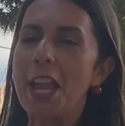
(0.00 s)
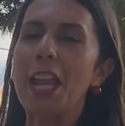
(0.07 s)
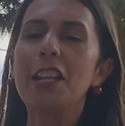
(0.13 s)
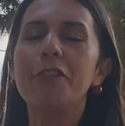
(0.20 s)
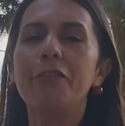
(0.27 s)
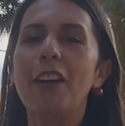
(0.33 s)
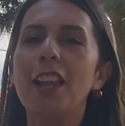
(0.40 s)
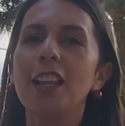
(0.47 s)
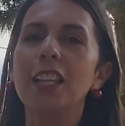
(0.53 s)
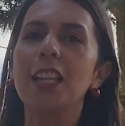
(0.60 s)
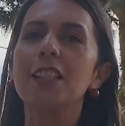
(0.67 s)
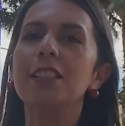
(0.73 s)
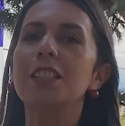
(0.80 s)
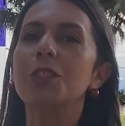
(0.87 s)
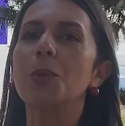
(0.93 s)
Ele fala que
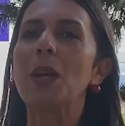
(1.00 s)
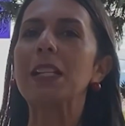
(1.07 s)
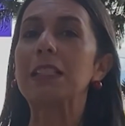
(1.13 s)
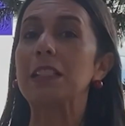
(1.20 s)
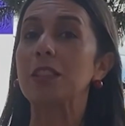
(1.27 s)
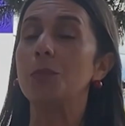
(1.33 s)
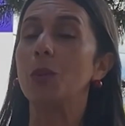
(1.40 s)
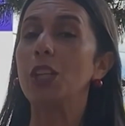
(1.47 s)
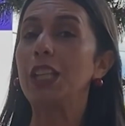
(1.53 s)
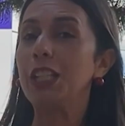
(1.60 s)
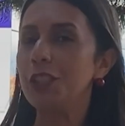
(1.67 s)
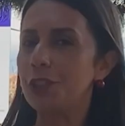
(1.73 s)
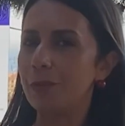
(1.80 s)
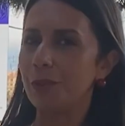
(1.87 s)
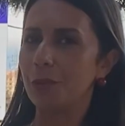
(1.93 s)
existe o racismo
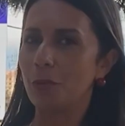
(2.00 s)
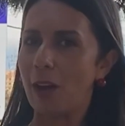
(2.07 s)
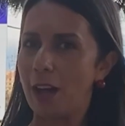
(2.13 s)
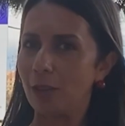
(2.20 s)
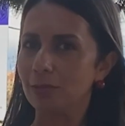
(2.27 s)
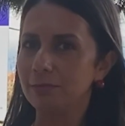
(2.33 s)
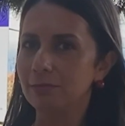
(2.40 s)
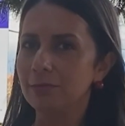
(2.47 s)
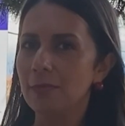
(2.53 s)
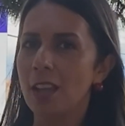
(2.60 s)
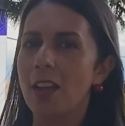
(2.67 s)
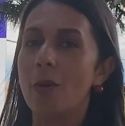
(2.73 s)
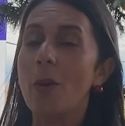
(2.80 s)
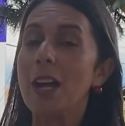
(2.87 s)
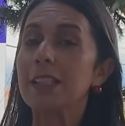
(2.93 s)
individual,
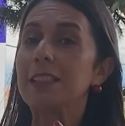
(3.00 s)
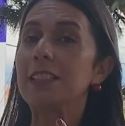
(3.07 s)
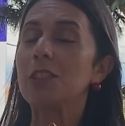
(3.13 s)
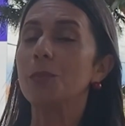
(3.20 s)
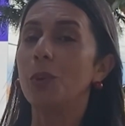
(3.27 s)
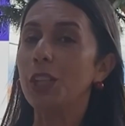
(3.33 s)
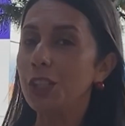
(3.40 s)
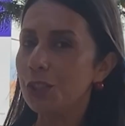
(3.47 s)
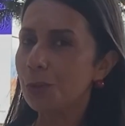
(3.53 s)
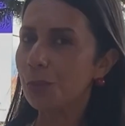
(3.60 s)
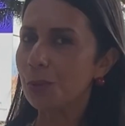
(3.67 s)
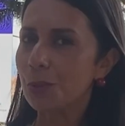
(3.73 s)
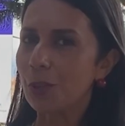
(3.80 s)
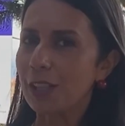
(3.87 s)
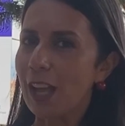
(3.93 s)
o racismo
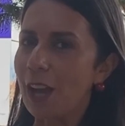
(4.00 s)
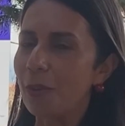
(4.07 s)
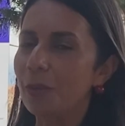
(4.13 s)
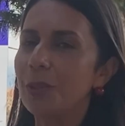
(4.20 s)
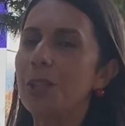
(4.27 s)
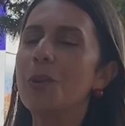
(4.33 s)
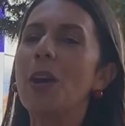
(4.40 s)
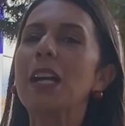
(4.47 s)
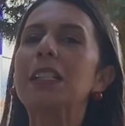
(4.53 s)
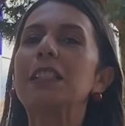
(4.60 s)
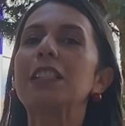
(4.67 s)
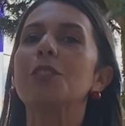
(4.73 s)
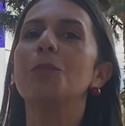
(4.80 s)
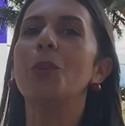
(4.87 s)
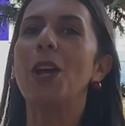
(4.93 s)
institucional e o
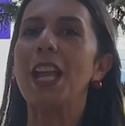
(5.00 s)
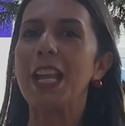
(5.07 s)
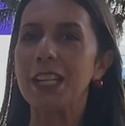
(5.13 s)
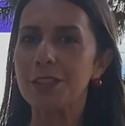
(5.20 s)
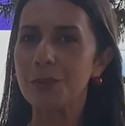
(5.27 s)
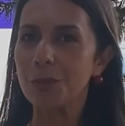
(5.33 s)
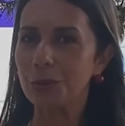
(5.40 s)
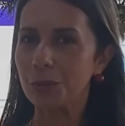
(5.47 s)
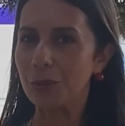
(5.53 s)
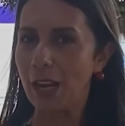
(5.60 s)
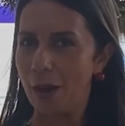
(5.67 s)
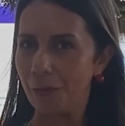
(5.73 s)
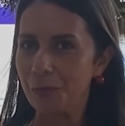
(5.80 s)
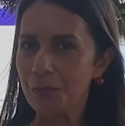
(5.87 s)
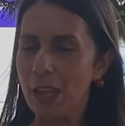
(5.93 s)
racismo
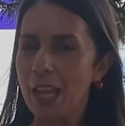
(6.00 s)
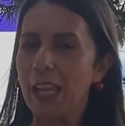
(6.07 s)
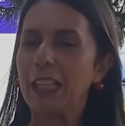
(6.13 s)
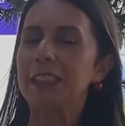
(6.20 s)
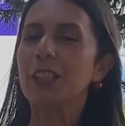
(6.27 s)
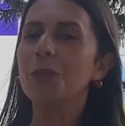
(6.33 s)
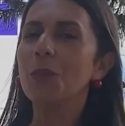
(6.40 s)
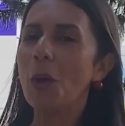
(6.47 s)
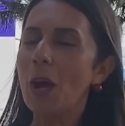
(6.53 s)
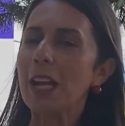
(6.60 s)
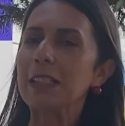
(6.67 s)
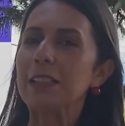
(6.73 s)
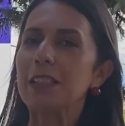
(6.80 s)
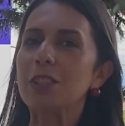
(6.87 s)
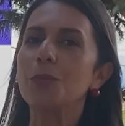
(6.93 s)
estrutural. Então, no
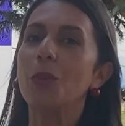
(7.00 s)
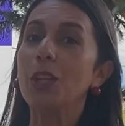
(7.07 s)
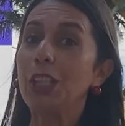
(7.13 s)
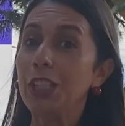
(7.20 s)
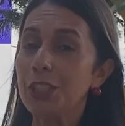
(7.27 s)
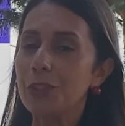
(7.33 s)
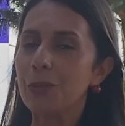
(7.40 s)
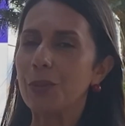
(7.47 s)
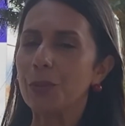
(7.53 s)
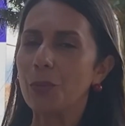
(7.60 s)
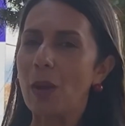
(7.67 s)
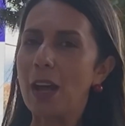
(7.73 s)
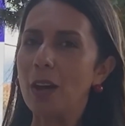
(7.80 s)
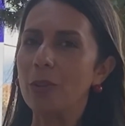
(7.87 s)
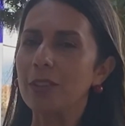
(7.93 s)
racismo
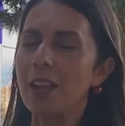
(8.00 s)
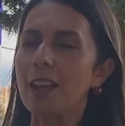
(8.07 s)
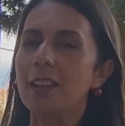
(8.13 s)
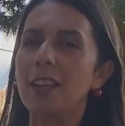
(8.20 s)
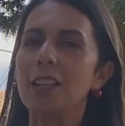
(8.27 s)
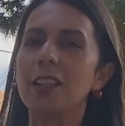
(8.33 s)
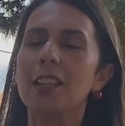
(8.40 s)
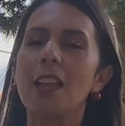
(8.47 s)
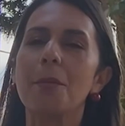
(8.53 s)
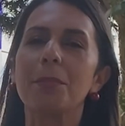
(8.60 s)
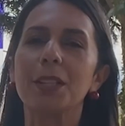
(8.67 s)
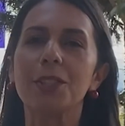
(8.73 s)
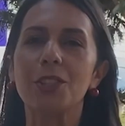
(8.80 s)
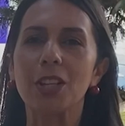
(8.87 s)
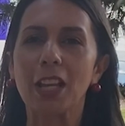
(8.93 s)
individual, que é aquele que é
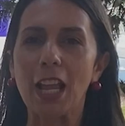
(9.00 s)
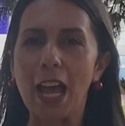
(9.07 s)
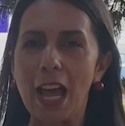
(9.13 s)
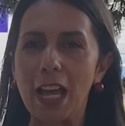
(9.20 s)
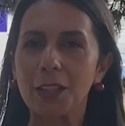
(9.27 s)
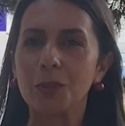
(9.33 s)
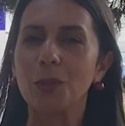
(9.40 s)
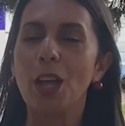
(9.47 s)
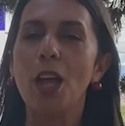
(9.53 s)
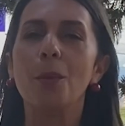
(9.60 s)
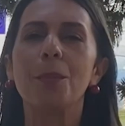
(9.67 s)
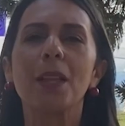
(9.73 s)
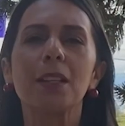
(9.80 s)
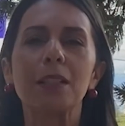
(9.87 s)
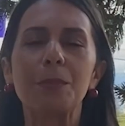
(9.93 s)
praticado
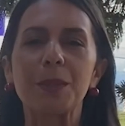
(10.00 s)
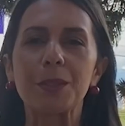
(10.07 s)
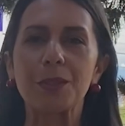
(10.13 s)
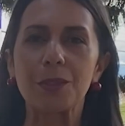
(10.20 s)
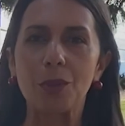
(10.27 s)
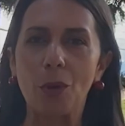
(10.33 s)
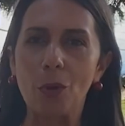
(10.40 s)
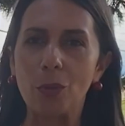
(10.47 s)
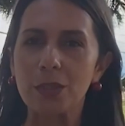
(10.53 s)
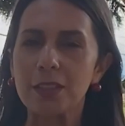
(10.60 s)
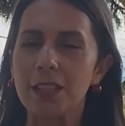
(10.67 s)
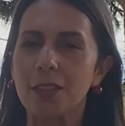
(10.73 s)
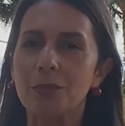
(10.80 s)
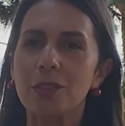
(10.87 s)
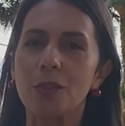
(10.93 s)
pelas pessoas,
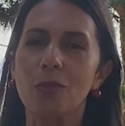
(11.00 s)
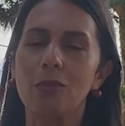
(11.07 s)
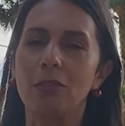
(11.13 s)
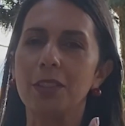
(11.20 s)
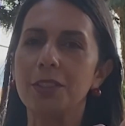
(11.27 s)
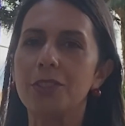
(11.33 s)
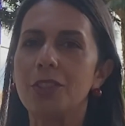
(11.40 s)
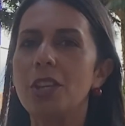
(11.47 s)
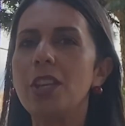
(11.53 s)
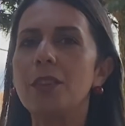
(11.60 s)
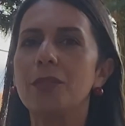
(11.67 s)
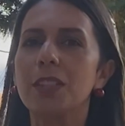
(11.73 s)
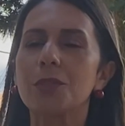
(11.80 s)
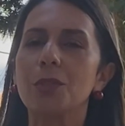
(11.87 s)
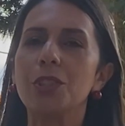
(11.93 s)
né, no seu
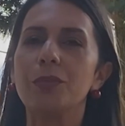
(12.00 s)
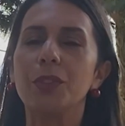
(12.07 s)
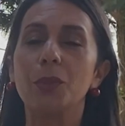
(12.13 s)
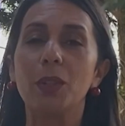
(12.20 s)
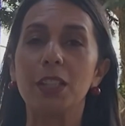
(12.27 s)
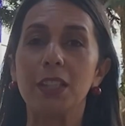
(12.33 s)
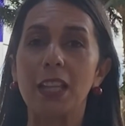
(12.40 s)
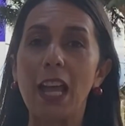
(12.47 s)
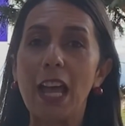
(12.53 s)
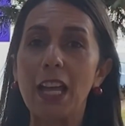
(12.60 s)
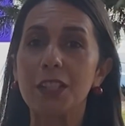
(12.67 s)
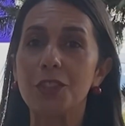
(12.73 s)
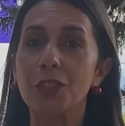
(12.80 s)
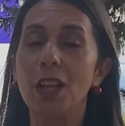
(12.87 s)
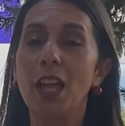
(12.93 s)
coletivo, na sua
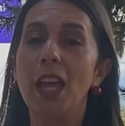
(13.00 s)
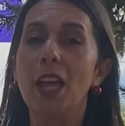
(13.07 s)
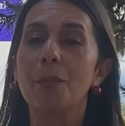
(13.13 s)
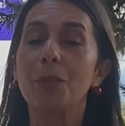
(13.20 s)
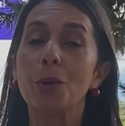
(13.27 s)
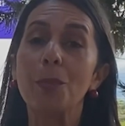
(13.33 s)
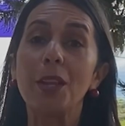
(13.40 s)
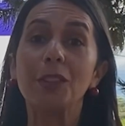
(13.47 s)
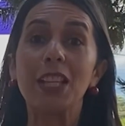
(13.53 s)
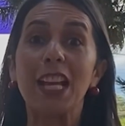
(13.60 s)
individualidade, por meio